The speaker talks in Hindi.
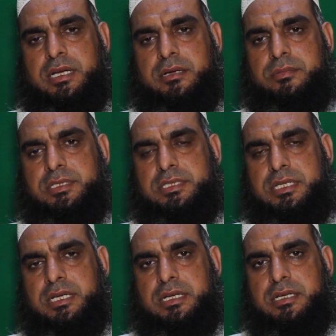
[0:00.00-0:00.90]
अब
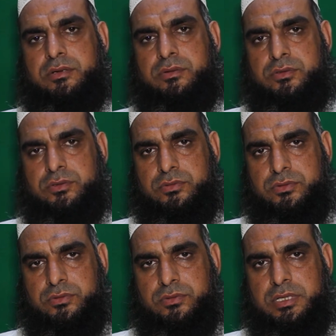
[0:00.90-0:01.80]
इससे आगे गोश
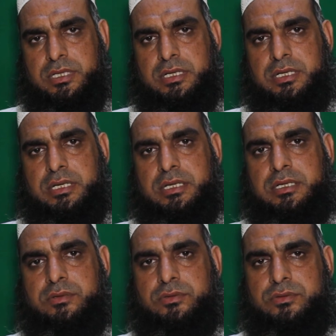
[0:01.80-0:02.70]
वसूल करना
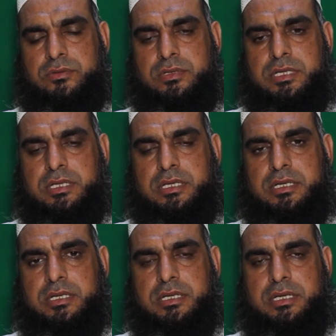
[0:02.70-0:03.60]
या वसूल न
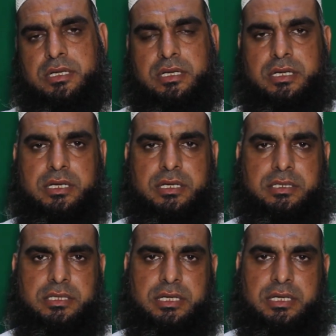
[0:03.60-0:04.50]
करना
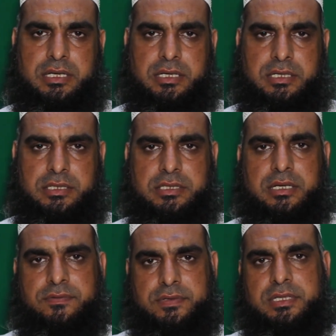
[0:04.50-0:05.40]
ये
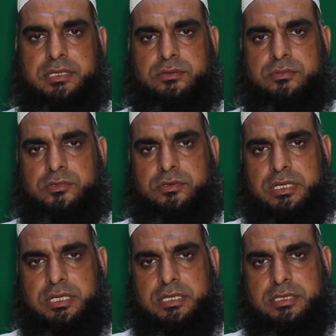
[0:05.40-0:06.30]
इजाफ़ी अमूर
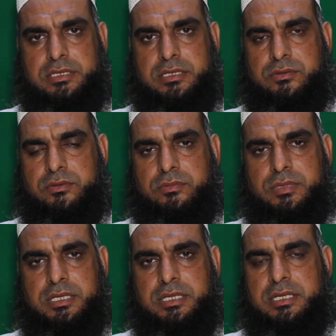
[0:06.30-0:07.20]
है इसका
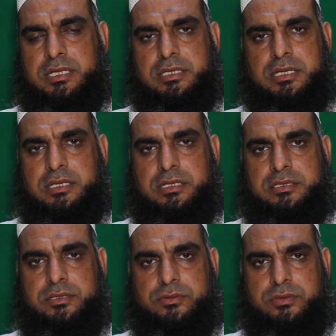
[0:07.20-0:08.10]
क़ुरबानी की अदायगी
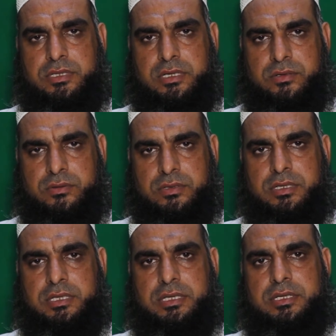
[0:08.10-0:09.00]
से कोई ताल्लुक़
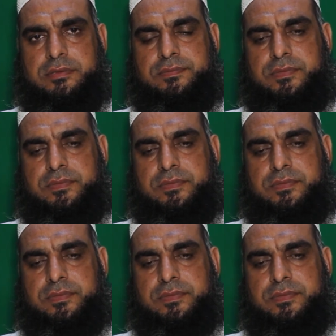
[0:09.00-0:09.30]
नहीं है